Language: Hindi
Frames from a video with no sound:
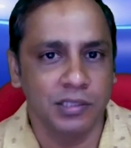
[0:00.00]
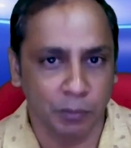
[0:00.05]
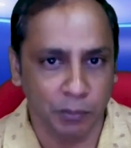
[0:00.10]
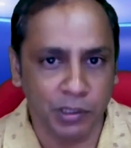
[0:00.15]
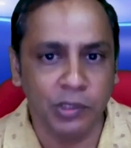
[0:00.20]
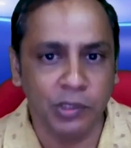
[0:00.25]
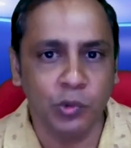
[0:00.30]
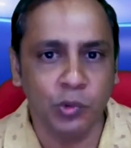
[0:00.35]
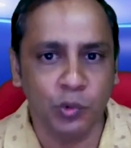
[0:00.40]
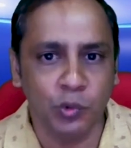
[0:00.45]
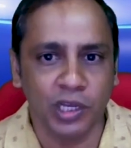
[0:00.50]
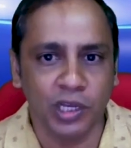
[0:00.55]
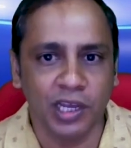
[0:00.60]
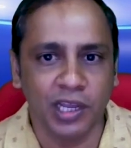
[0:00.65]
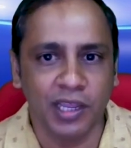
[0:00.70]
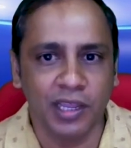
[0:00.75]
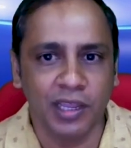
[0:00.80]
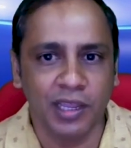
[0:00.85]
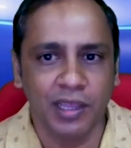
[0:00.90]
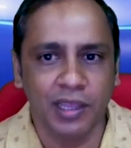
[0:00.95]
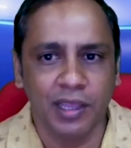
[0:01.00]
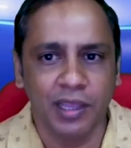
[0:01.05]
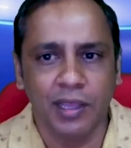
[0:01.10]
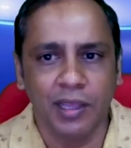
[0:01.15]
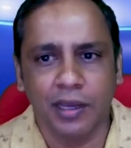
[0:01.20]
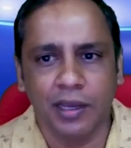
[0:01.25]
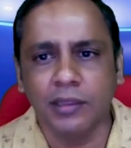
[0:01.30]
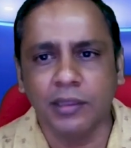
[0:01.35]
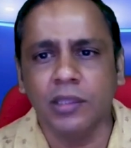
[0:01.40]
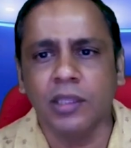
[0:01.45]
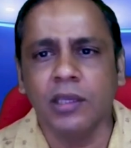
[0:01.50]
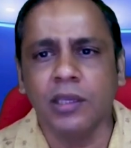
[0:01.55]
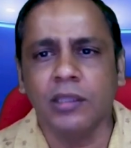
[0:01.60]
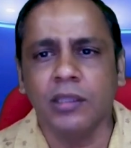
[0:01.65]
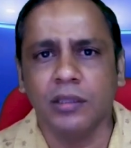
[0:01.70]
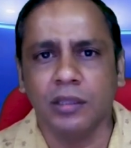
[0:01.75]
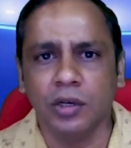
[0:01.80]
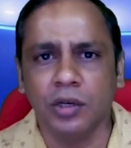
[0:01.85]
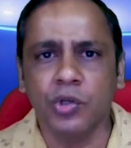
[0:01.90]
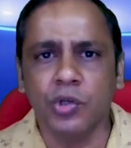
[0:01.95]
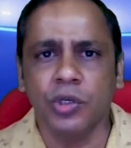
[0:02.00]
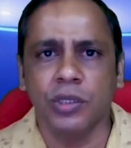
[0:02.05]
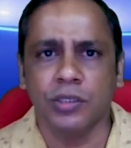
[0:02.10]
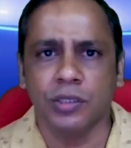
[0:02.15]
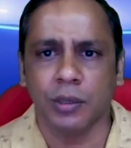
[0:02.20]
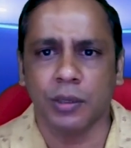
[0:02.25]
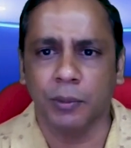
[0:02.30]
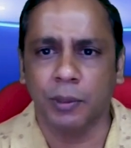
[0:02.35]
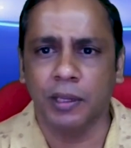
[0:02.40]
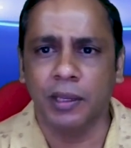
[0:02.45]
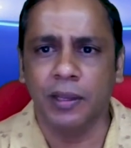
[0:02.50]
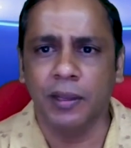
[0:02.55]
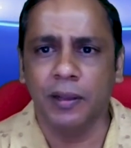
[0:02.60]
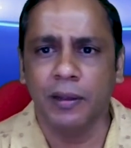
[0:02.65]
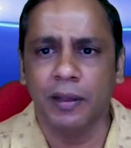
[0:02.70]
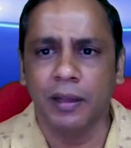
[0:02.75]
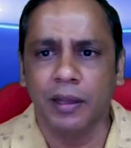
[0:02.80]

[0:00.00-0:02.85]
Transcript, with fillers: सम्मिलित होता है कथ्य की दृष्टि से भी